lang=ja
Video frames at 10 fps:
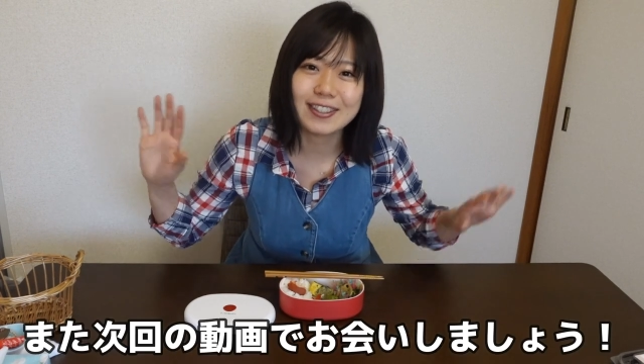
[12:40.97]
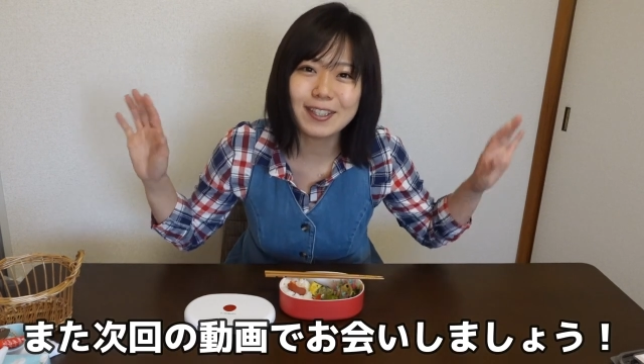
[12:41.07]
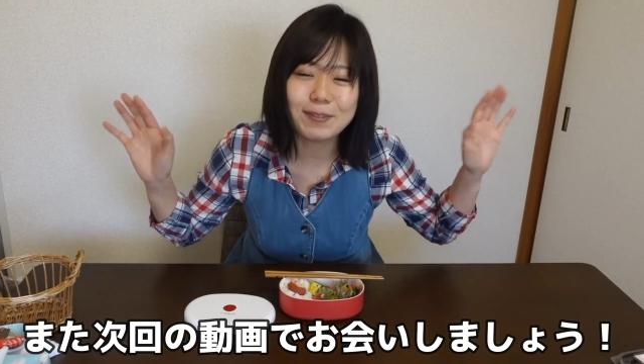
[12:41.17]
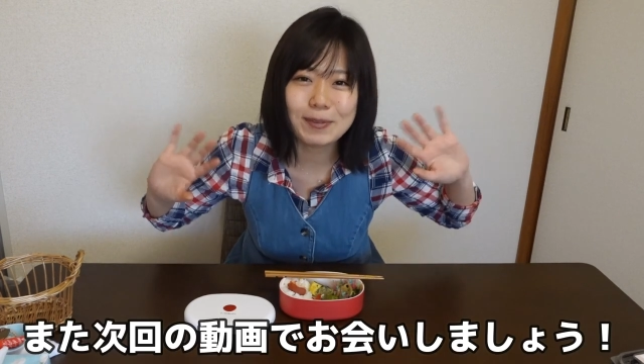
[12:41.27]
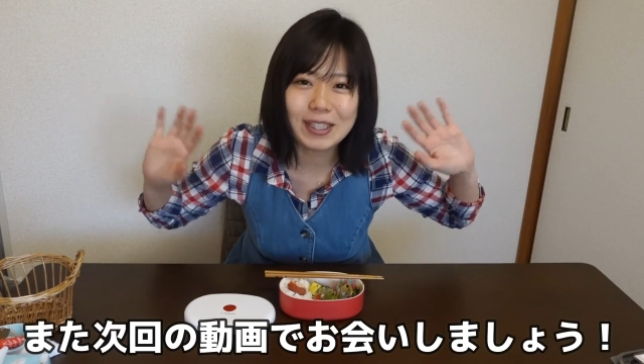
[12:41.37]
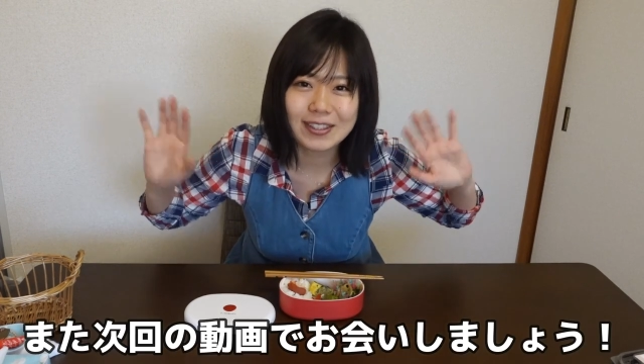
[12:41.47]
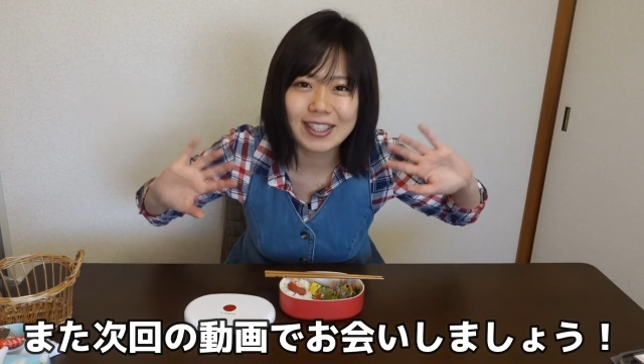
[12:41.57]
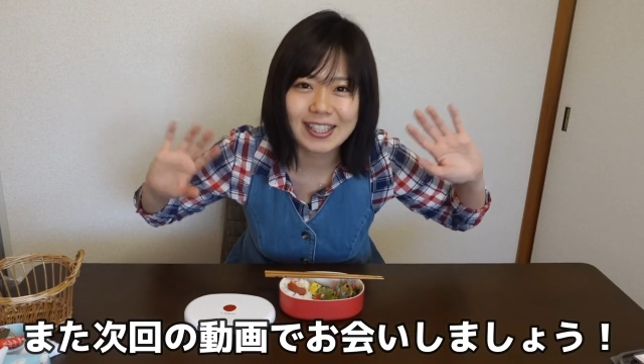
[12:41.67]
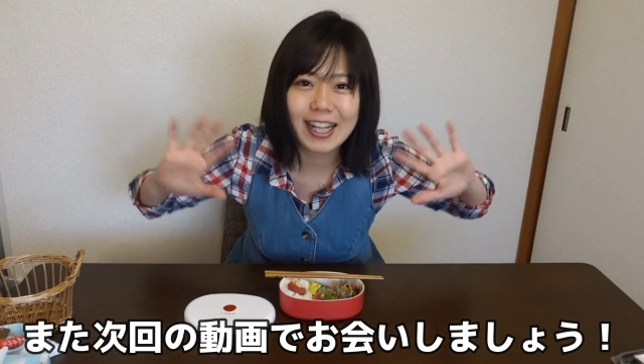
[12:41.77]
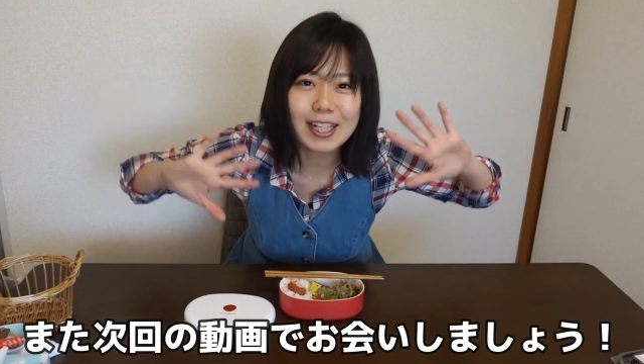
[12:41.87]
今日も見てく
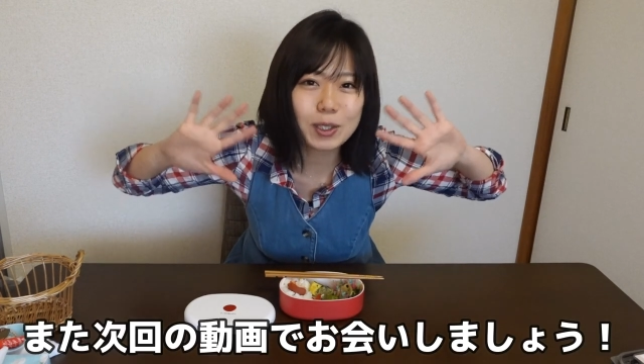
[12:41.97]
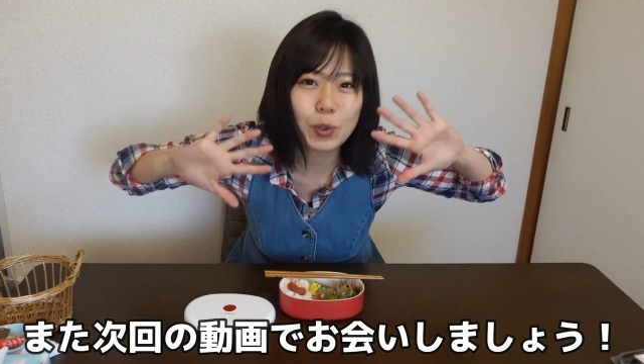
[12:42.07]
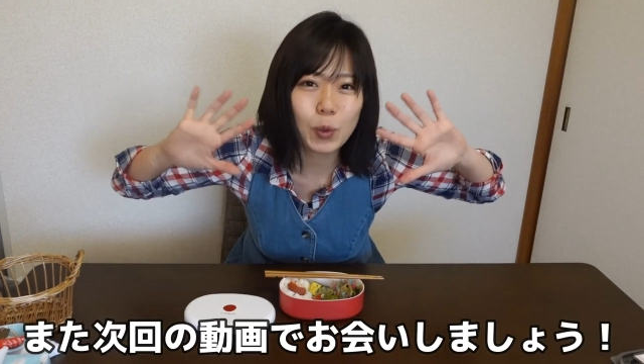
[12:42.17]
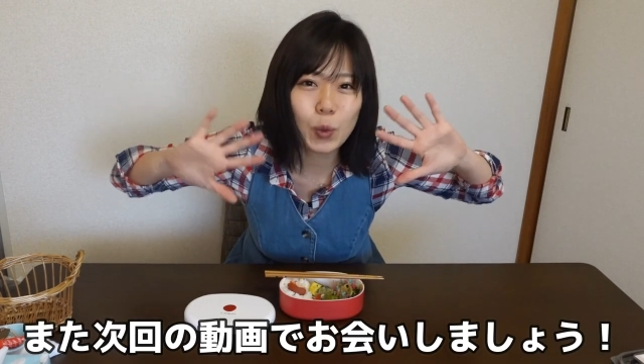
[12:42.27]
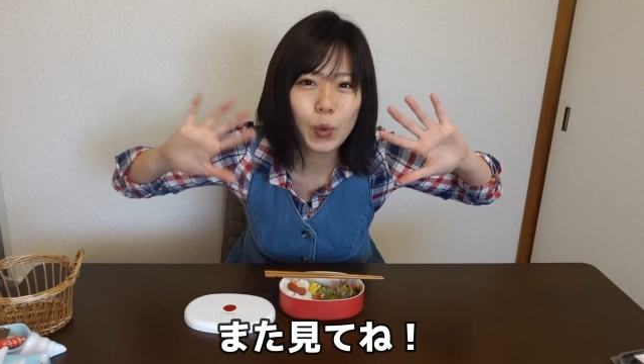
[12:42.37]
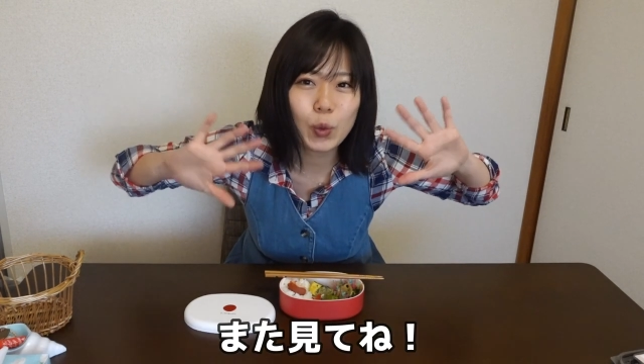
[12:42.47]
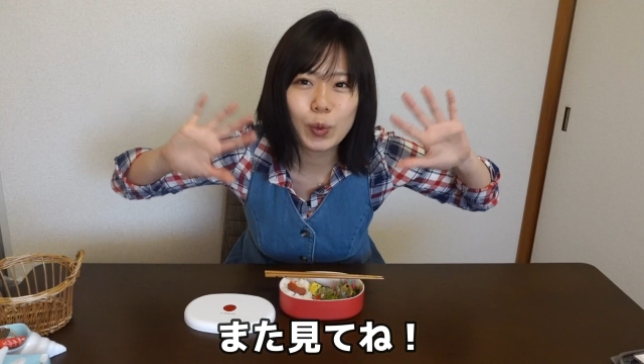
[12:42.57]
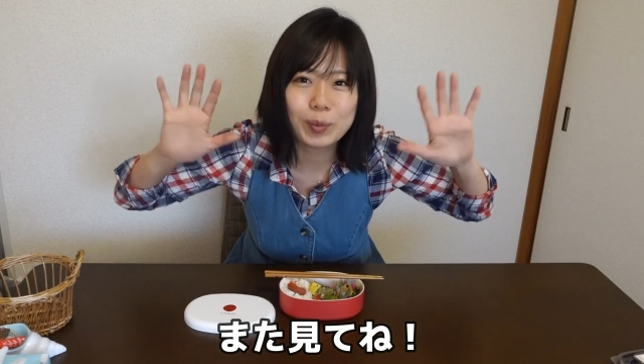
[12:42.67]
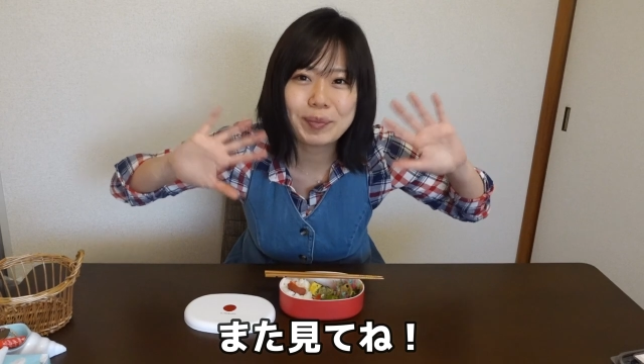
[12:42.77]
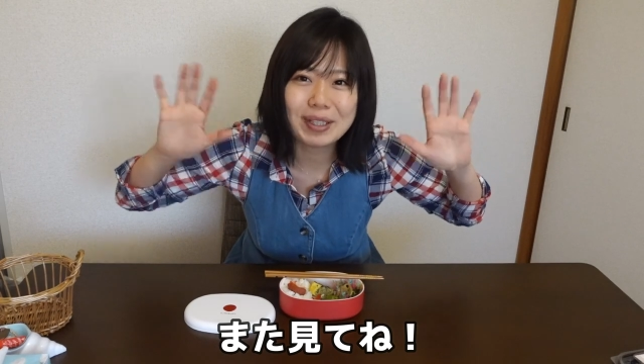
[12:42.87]
れてありがと
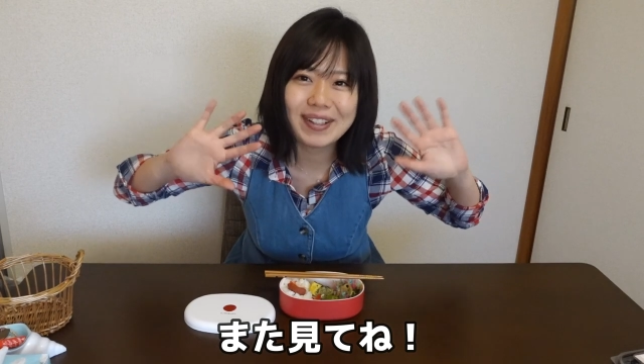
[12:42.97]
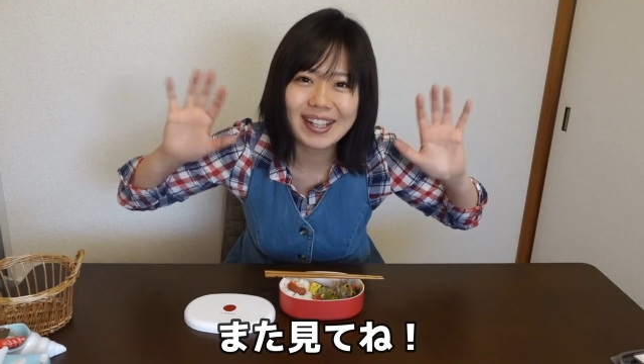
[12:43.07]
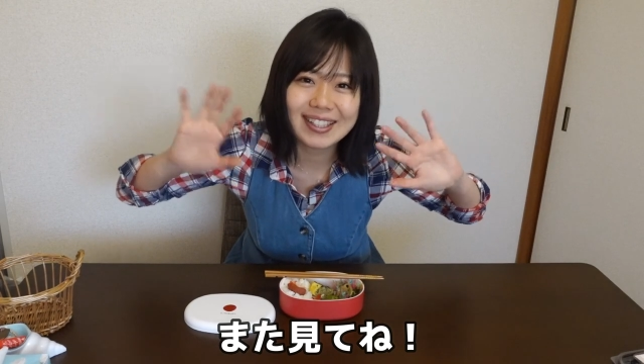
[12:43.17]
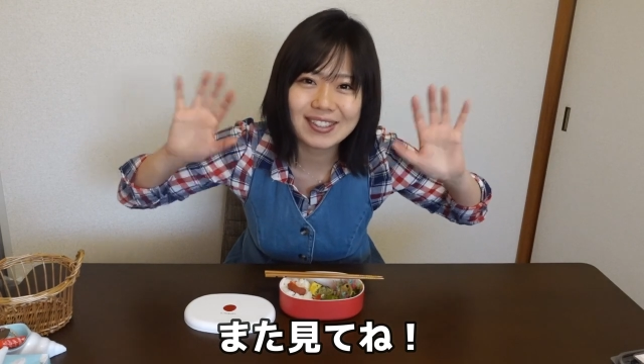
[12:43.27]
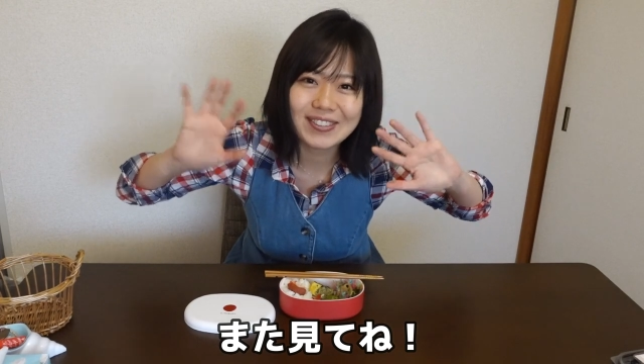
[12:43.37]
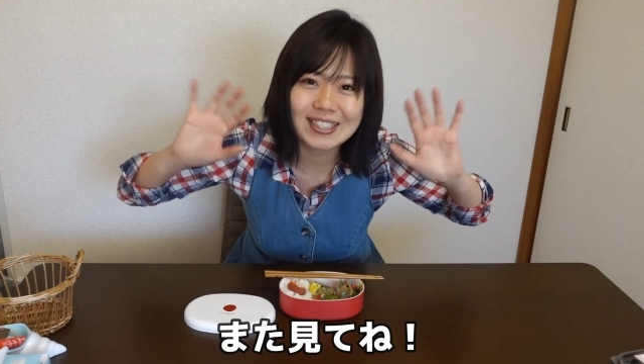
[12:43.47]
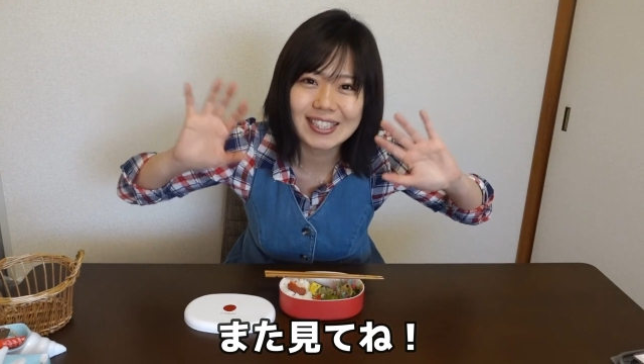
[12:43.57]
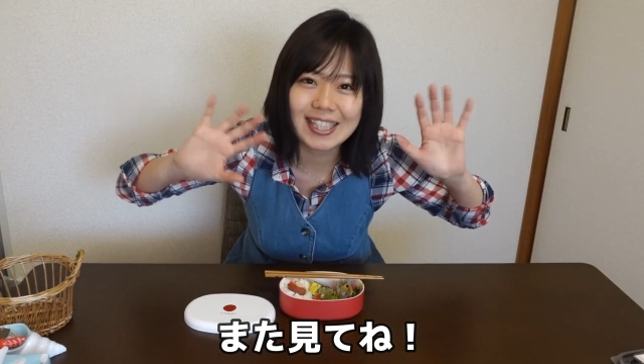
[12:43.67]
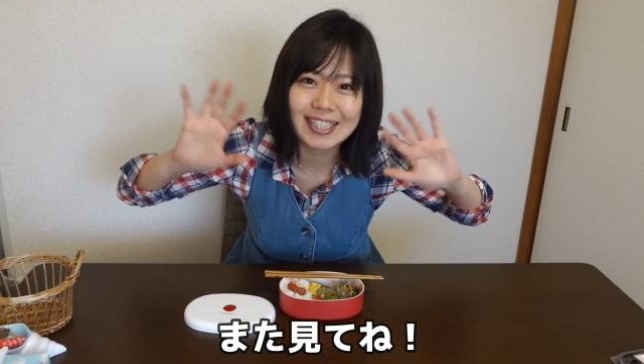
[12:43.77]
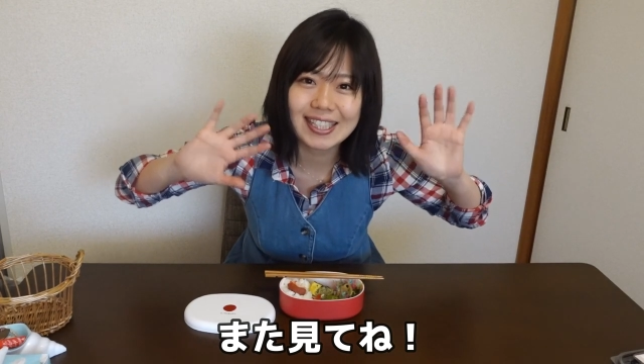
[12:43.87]
う。バイバイ。山口
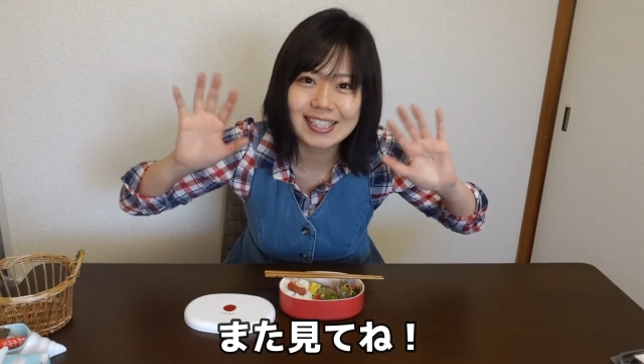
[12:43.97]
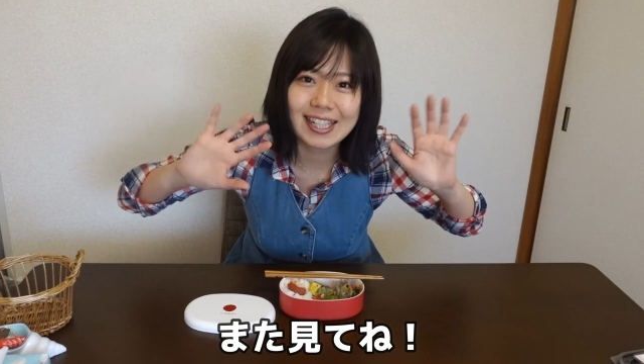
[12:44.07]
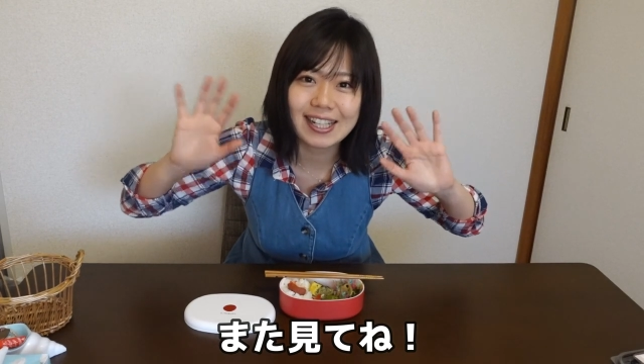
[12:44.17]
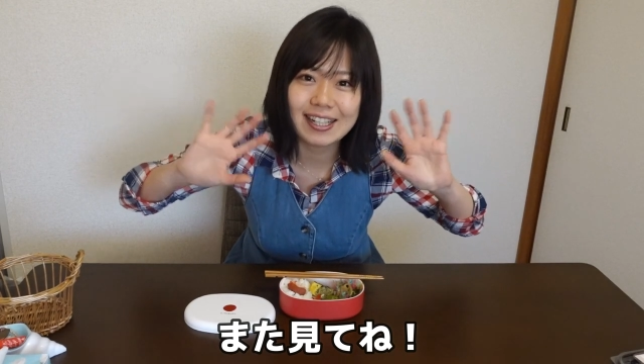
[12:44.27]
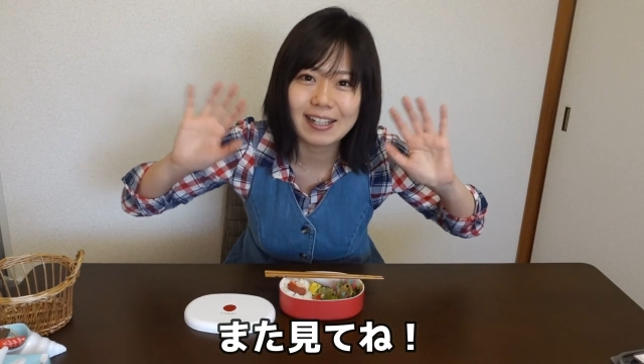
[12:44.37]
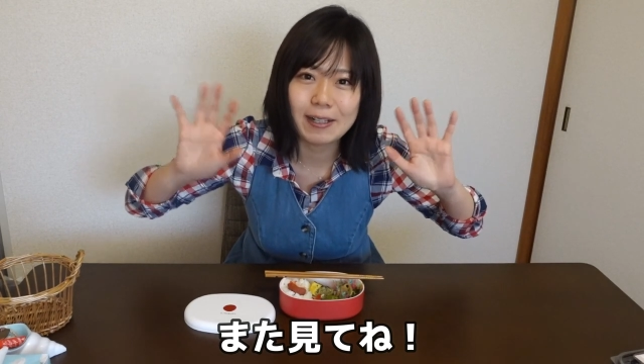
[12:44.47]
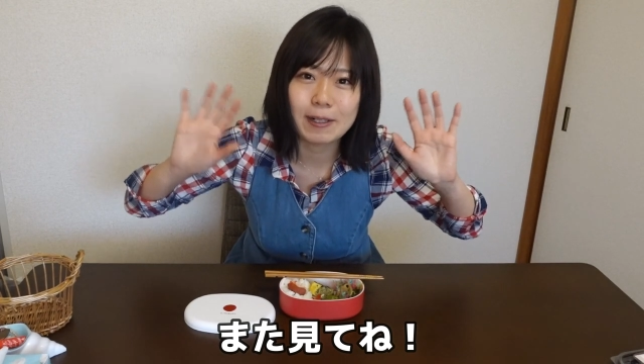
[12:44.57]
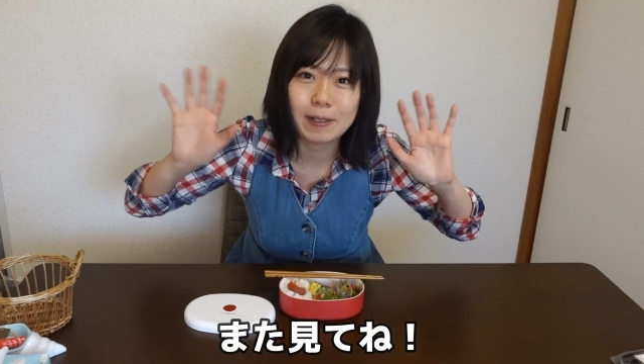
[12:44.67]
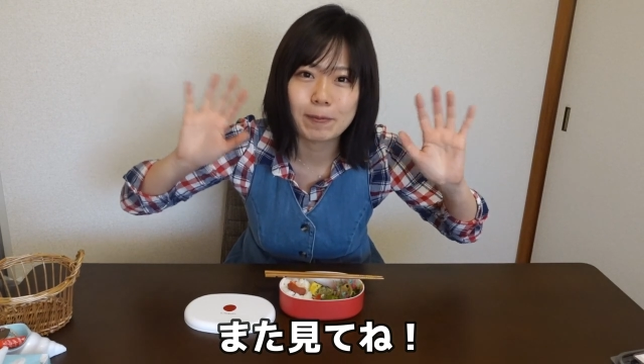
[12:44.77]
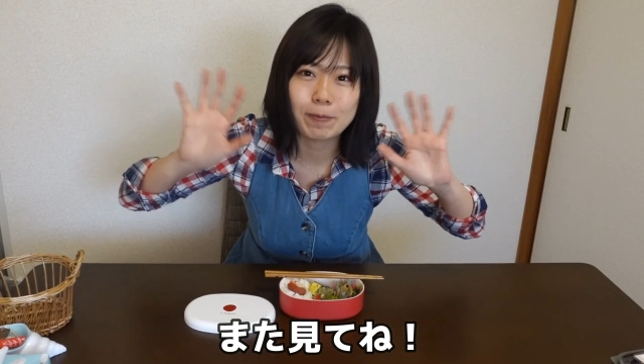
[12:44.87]
あゆきでし
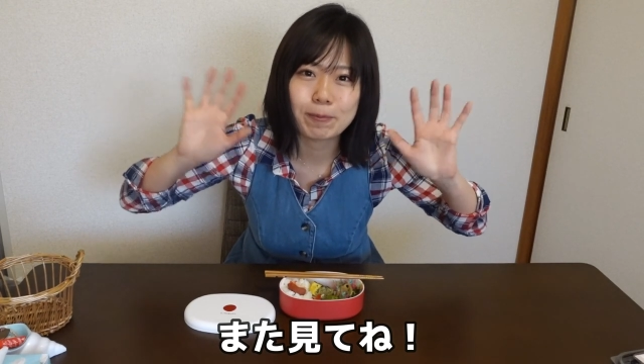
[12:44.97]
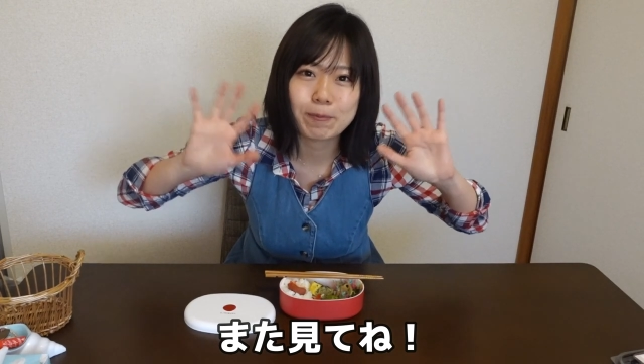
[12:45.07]
た。